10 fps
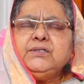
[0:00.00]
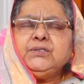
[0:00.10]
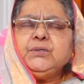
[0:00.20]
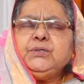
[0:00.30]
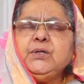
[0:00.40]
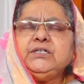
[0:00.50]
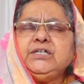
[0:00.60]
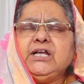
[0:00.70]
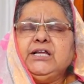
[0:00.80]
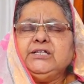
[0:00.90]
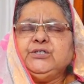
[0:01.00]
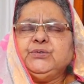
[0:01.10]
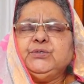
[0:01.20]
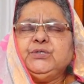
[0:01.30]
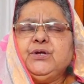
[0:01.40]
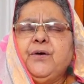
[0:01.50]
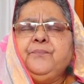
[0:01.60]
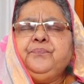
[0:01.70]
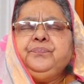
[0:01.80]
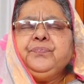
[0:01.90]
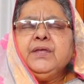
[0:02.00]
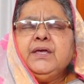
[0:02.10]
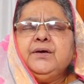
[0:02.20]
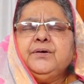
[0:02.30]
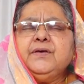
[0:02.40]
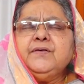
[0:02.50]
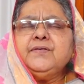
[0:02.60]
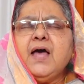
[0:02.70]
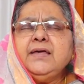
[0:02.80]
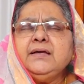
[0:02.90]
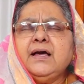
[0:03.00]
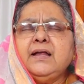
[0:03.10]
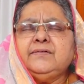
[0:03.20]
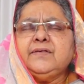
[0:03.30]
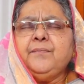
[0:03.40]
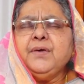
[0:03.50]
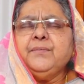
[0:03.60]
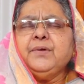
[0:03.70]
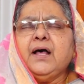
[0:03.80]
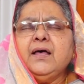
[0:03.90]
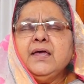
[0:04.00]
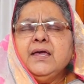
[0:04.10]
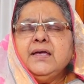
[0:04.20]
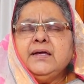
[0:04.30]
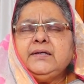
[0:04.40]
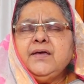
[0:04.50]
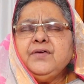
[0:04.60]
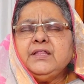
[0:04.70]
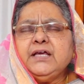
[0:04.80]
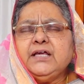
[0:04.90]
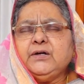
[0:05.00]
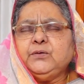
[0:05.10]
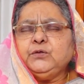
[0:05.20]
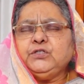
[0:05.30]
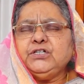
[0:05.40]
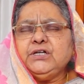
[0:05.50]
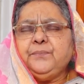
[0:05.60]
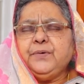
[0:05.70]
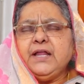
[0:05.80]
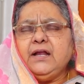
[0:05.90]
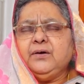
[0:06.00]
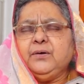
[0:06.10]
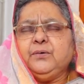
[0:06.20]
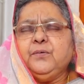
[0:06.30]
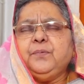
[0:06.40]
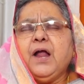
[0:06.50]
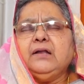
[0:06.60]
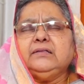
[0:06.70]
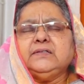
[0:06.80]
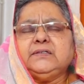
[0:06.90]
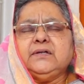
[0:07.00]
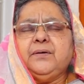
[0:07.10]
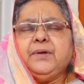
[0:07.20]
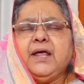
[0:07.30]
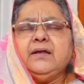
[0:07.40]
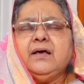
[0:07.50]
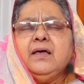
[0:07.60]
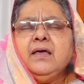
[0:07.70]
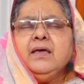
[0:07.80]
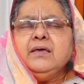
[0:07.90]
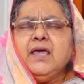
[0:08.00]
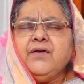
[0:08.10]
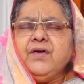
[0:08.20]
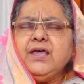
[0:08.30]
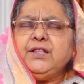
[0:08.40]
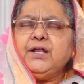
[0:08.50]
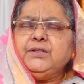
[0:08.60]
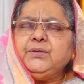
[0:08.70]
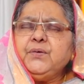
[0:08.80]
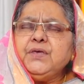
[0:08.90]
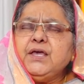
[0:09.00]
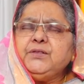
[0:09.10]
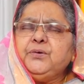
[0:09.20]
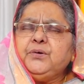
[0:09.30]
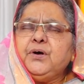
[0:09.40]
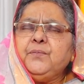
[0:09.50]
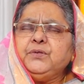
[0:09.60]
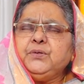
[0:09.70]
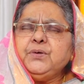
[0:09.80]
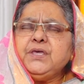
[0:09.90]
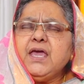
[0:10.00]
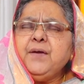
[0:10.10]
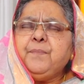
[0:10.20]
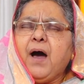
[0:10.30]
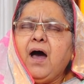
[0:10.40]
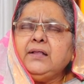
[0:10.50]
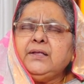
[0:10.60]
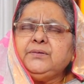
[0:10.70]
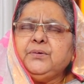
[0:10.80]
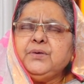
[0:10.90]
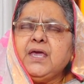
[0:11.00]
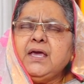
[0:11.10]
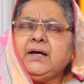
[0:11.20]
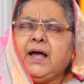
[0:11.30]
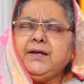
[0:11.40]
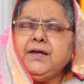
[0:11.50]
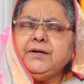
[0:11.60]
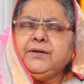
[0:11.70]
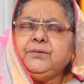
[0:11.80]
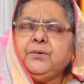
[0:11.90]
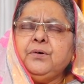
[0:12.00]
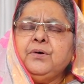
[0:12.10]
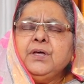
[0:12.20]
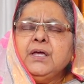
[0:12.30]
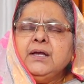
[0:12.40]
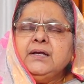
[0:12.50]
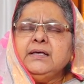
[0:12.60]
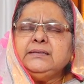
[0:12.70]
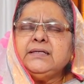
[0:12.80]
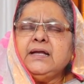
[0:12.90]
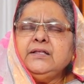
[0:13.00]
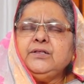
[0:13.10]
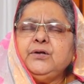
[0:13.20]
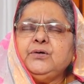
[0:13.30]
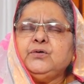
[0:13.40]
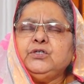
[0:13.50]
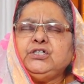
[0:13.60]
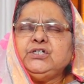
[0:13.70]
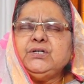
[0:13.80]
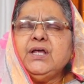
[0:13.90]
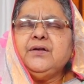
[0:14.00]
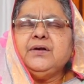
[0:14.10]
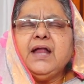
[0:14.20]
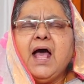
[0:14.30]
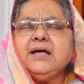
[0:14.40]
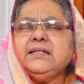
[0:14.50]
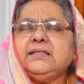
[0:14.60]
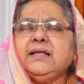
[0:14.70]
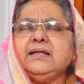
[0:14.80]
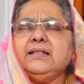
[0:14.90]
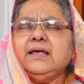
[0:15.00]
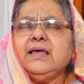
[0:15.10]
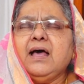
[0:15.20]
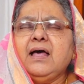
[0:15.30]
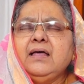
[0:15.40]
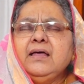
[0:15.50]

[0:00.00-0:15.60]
స్థుతులు చెల్లించుకుంటున్నాం ఇగో ఈ సాయంకాల సమయమున ఈ టీవీ దగ్గర కూర్చున్న బిడ్డల కొరకు ప్రార్థిస్తున్నాం నాయన ఏ వేదనతో ఏ దుఃఖముతో ఏ బాధతో ఏ కన్నీటితో నీ సన్నిధిలో కూర్చున్నారు నాకు తెలియదయ్యా